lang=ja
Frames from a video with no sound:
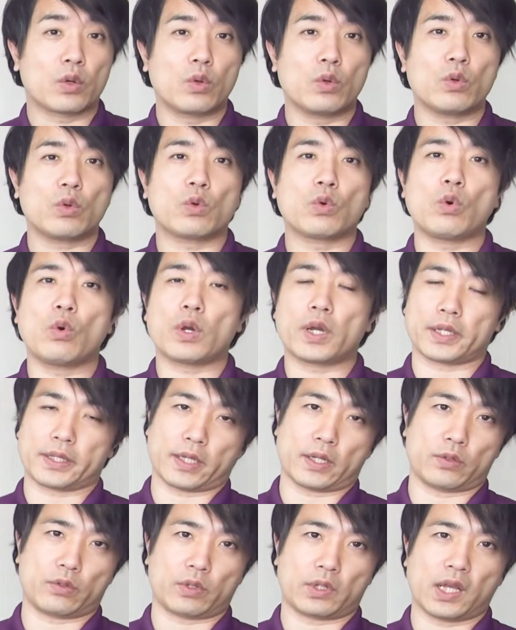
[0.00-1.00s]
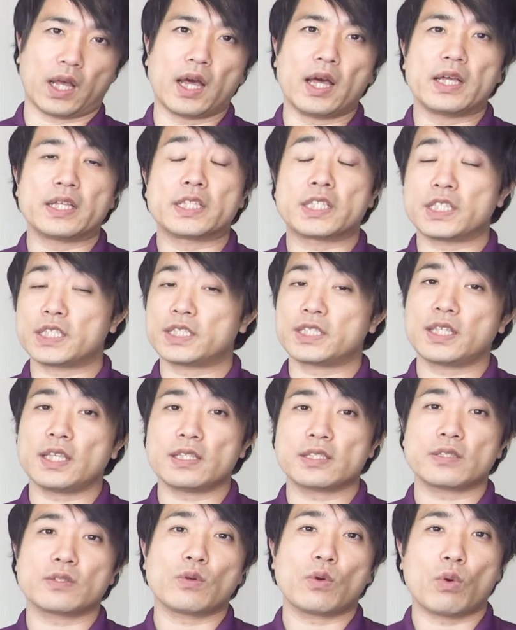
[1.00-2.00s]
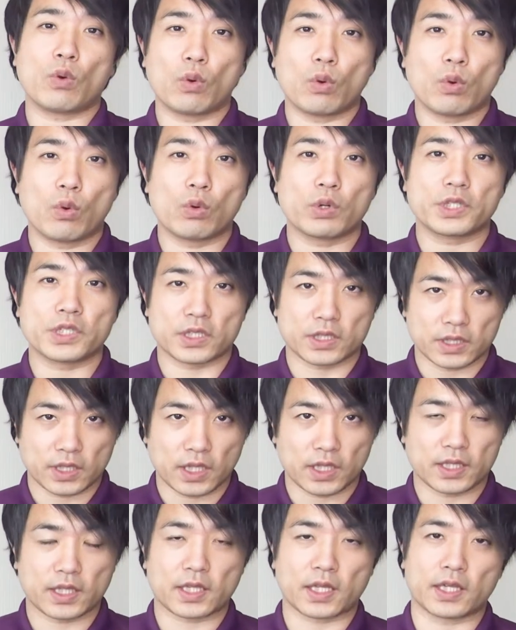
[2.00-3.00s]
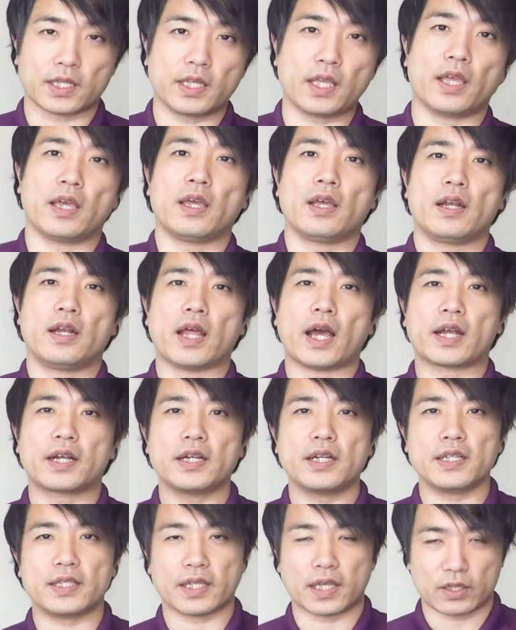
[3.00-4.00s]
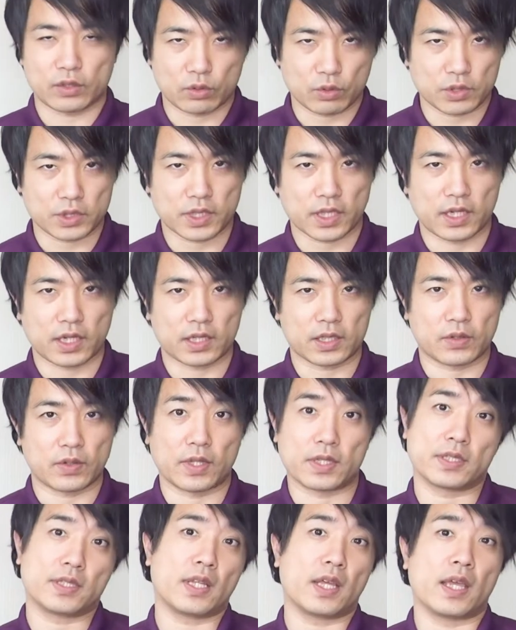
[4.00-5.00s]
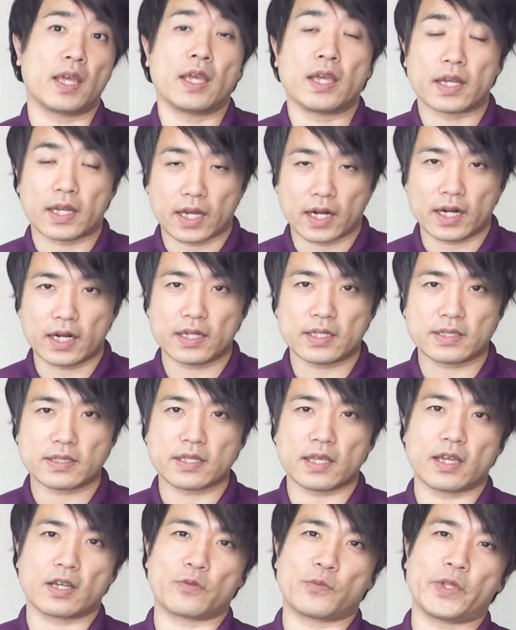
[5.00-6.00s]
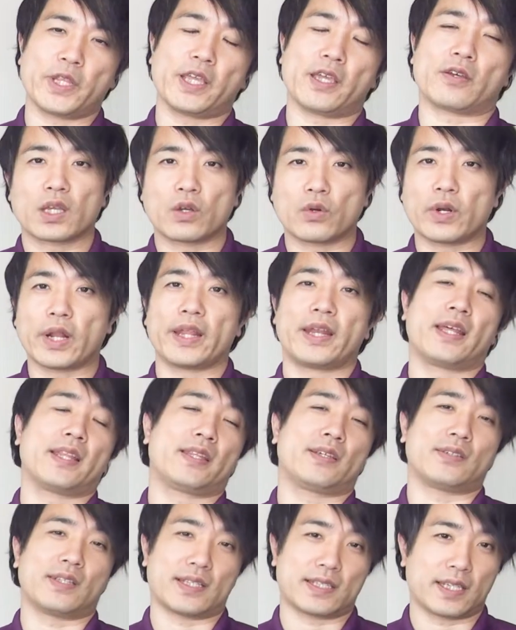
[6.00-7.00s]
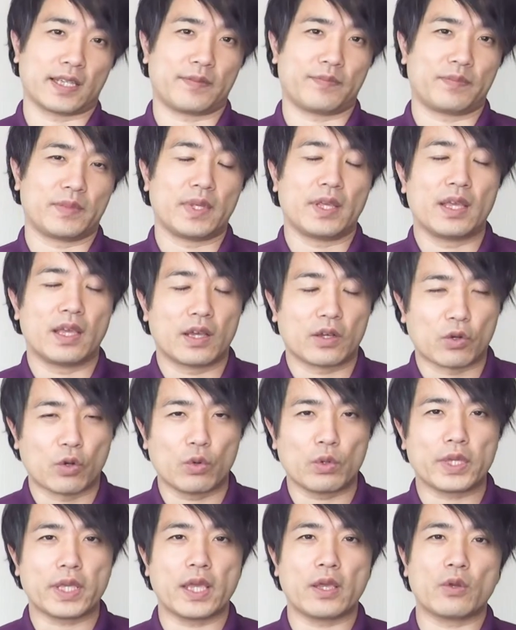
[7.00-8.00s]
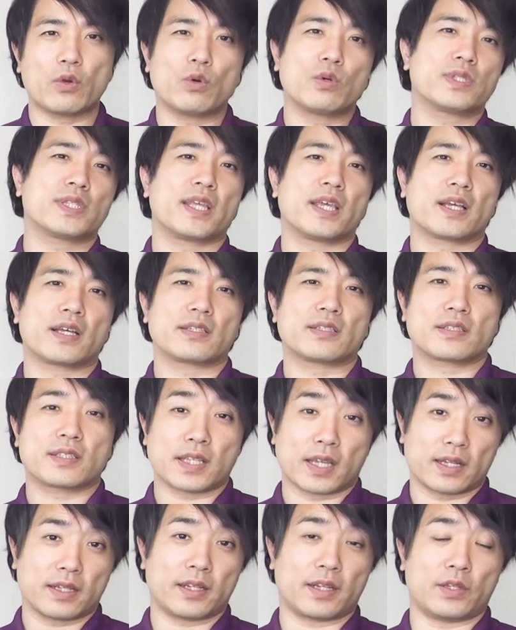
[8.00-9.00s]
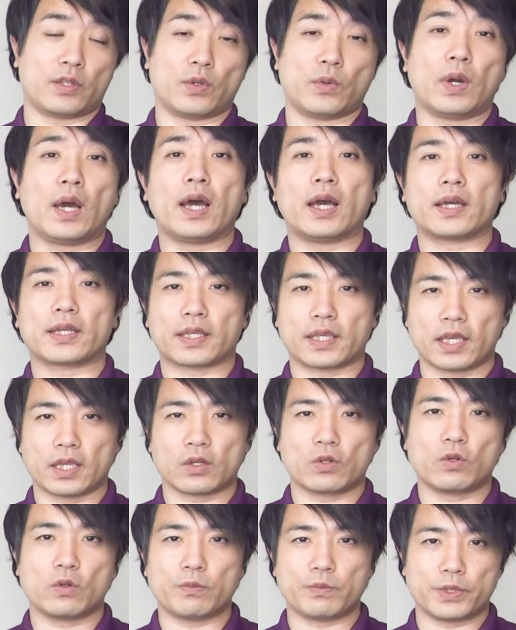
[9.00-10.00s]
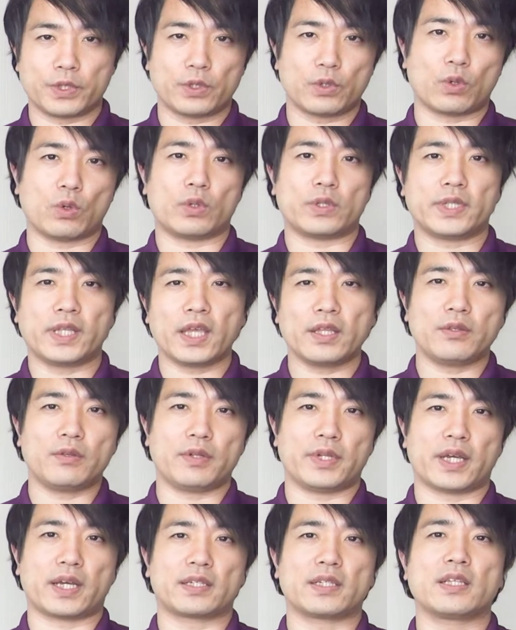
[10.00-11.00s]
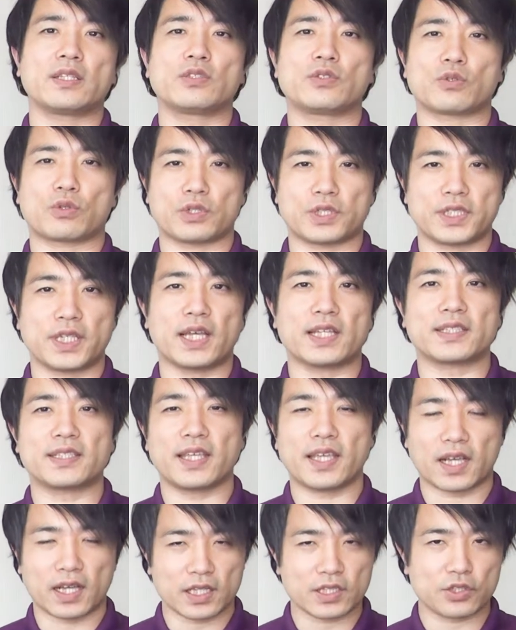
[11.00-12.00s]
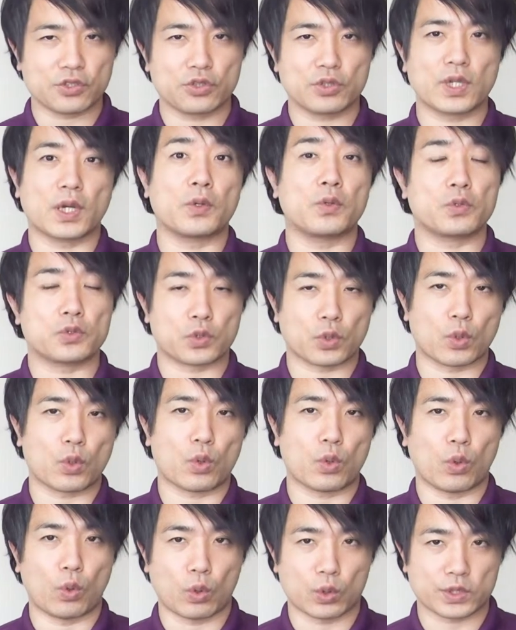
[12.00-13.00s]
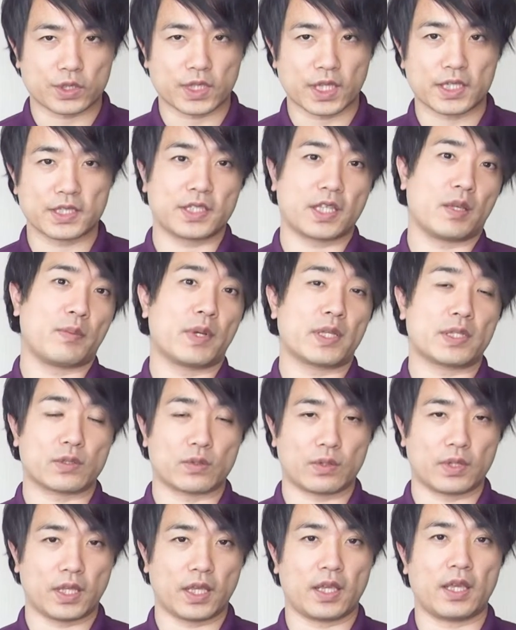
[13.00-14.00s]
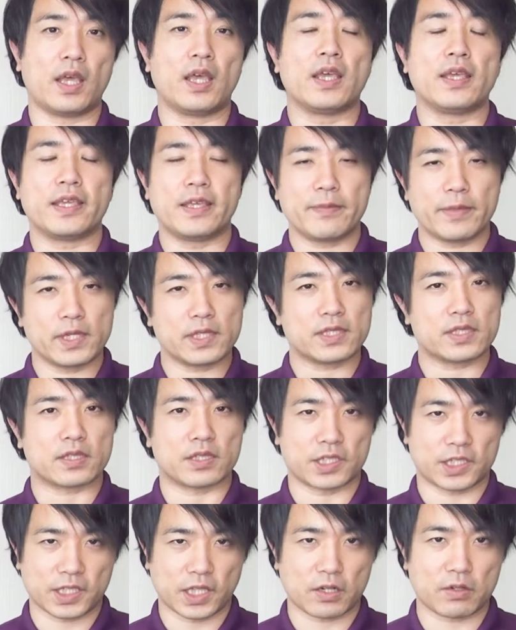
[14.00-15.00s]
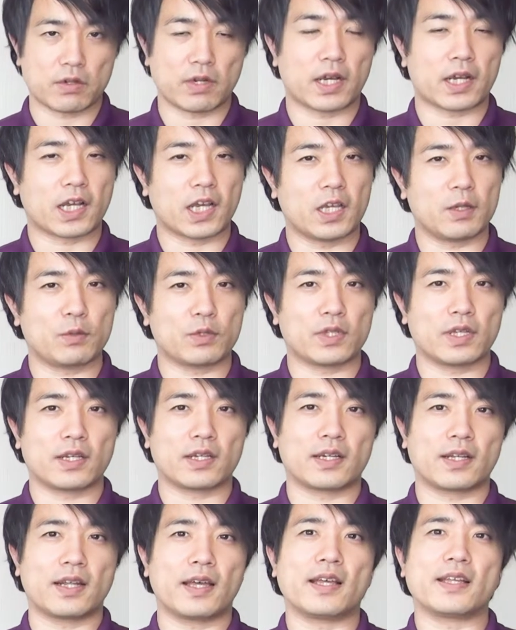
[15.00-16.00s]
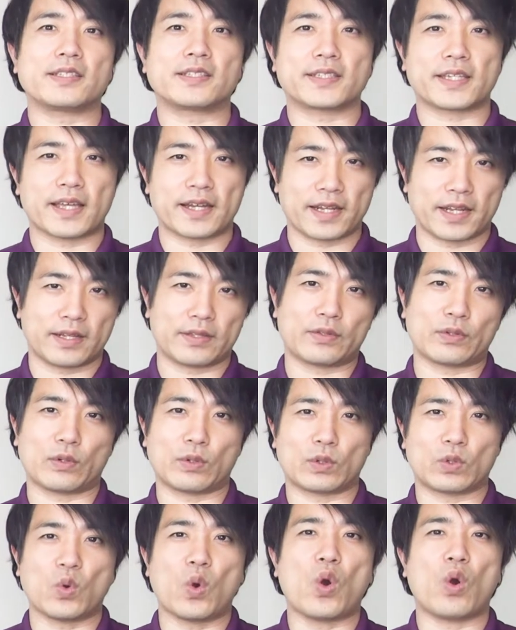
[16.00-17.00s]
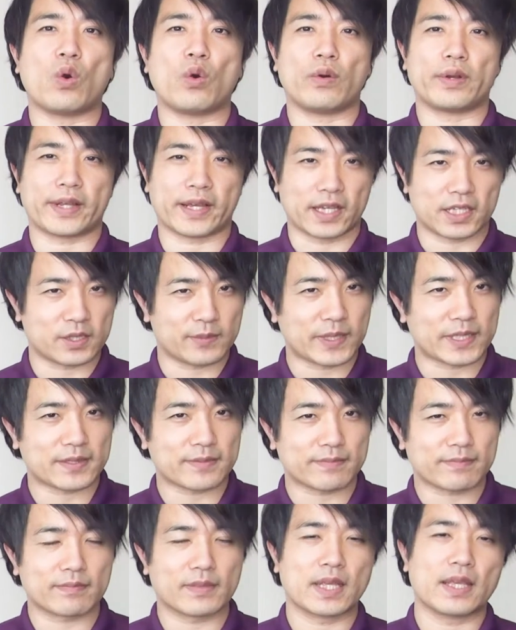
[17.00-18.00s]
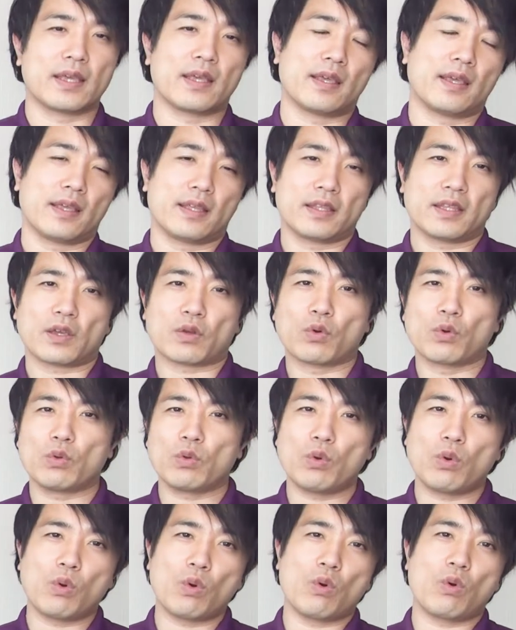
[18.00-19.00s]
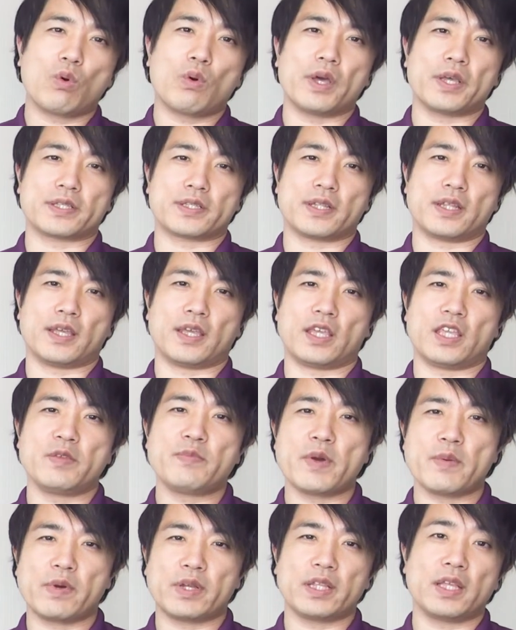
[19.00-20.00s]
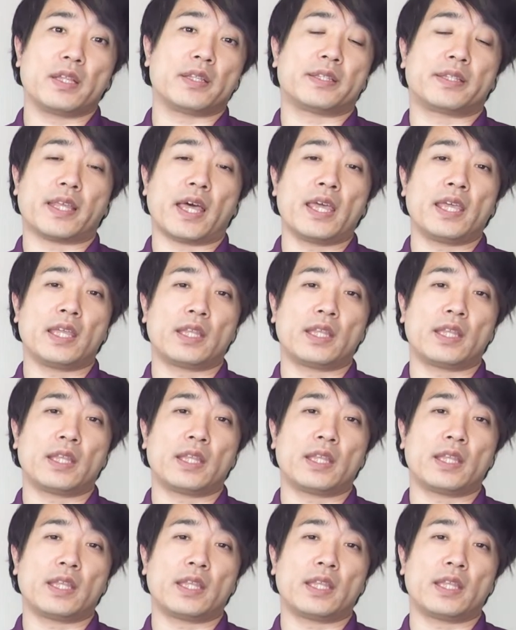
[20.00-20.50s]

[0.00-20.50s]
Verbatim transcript: この効果であるとか実践する方法を知っていただいて、楽にダイエットをしたい方はですね、必ず最後までご覧になってください。この健康生活チャンネルでは、健康美容ダイエットに役立つ食事や生活習慣の情報をお伝えしていますので、今すぐ下の赤いボタンからチャンネル登録をお願いします。で、この方法はですね、今までダ